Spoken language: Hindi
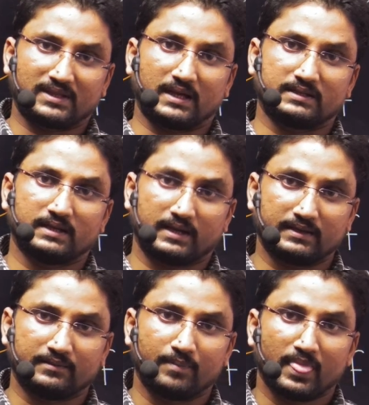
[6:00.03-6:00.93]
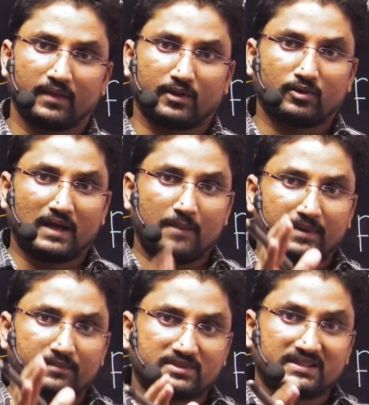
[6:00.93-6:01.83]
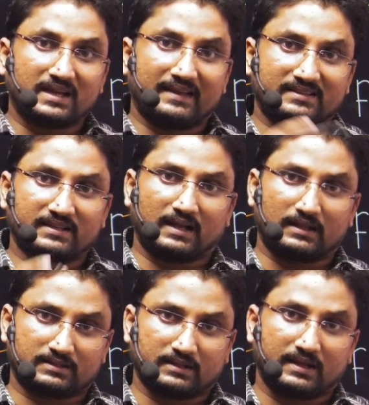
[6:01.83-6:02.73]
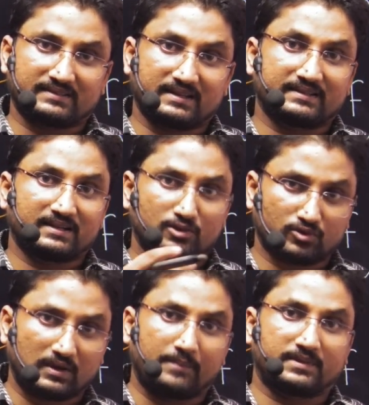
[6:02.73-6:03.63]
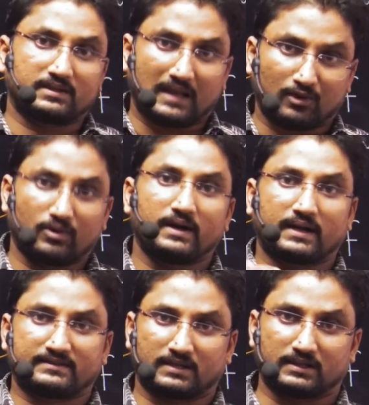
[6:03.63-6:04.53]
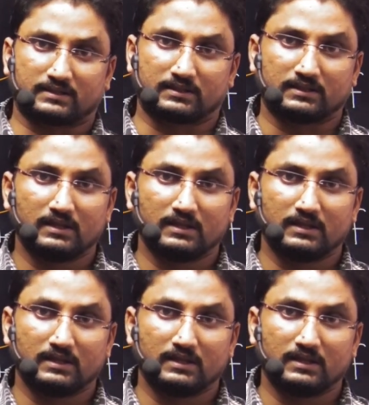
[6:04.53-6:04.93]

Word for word: है है कि नहीं देखो यहाँ पर हम जी कैसे निकालते हैं एसलेशन ड्यू टू ग्रेविटी कैलकुलेट कैसे करते हैं